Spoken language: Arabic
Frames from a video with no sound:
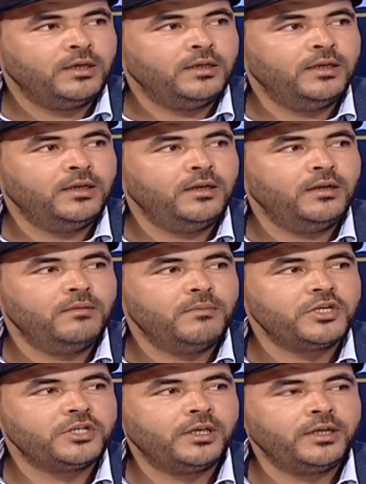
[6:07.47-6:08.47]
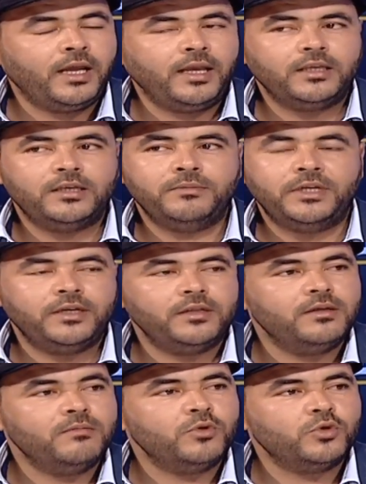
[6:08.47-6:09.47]
للمشاريع كي من
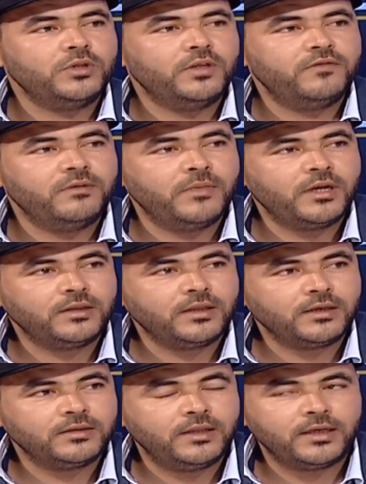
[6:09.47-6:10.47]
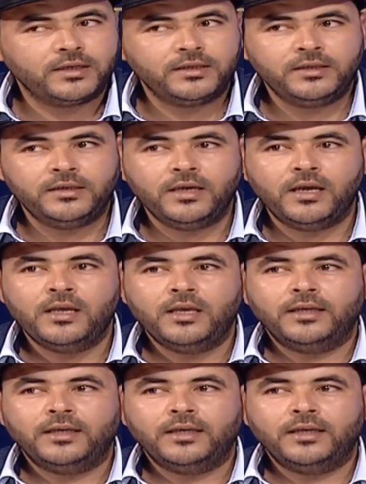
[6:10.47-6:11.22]
هذه الموجوده في المناطق الداخليه